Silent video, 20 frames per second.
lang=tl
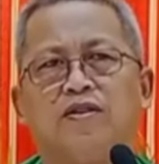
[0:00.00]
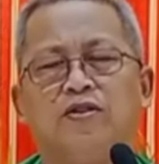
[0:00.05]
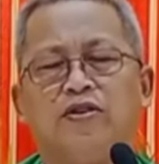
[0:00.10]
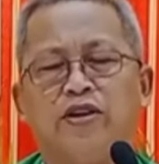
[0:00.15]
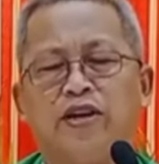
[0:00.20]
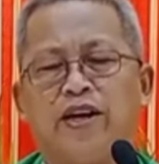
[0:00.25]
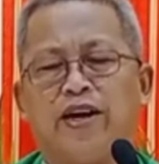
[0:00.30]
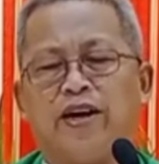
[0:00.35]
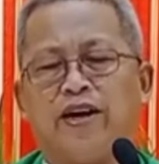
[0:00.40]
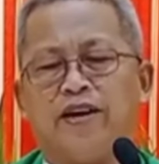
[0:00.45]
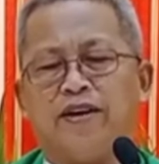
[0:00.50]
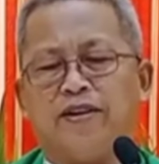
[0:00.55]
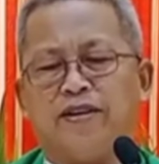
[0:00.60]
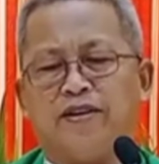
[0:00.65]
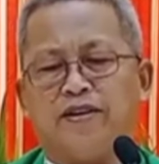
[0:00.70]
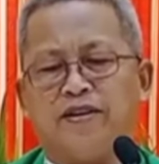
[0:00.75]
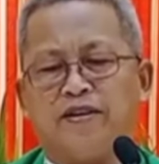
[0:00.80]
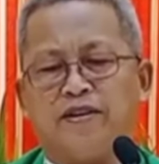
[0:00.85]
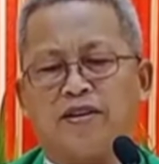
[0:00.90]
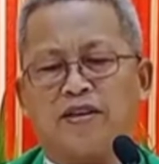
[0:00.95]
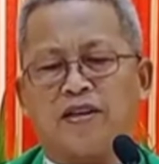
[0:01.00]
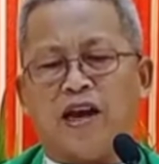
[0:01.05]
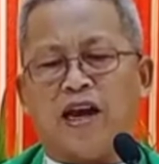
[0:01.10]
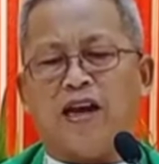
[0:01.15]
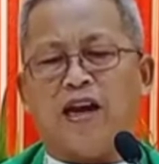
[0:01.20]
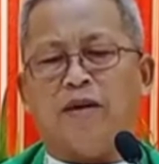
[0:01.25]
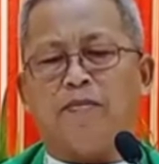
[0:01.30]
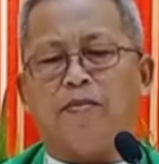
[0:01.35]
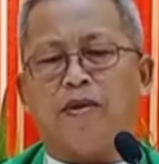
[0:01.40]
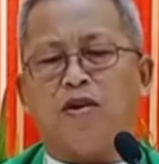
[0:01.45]
Unya kay
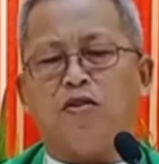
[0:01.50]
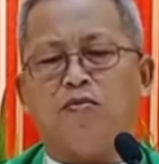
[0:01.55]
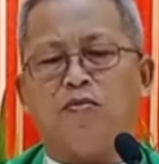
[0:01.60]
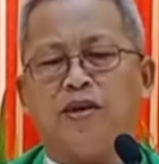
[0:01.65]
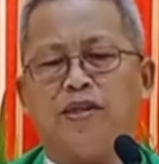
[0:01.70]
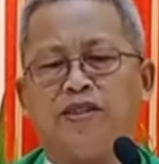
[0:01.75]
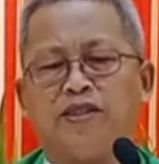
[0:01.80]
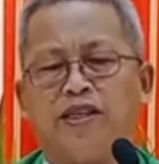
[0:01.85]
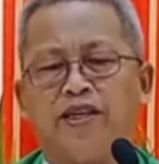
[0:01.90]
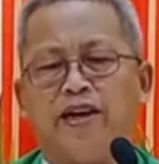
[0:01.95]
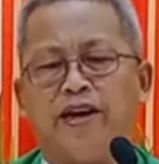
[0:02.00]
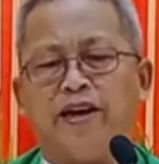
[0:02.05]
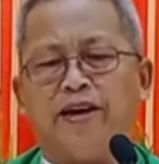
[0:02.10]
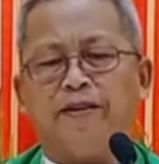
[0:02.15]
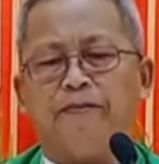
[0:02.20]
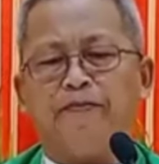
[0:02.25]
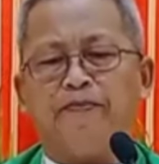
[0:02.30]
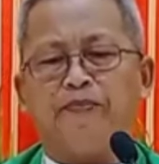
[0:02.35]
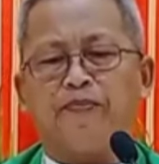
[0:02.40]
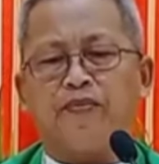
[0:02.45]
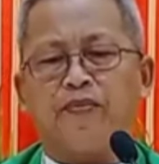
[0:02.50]
labaw man siya,